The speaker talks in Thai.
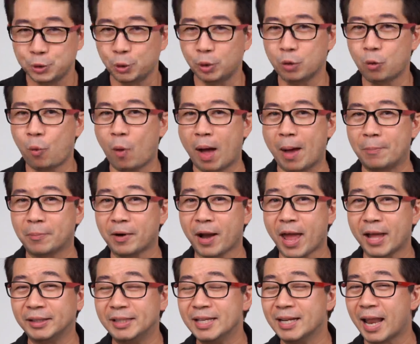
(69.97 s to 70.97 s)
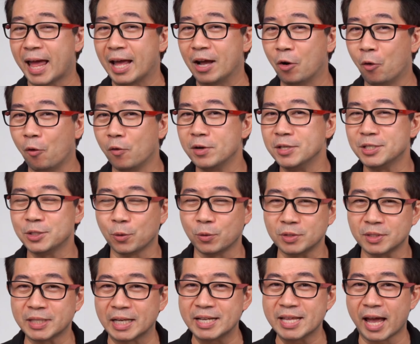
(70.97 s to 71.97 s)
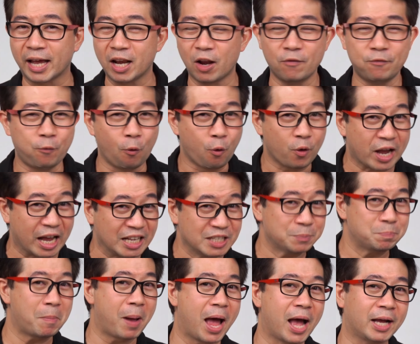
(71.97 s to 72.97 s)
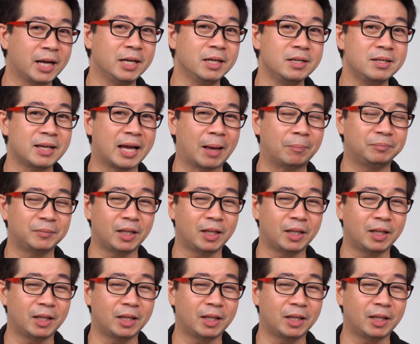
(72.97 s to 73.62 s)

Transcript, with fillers: ส่วนความแรงที่หลายคนสนใจและอยากให้เราโฟกัสมากขึ้นนะครับ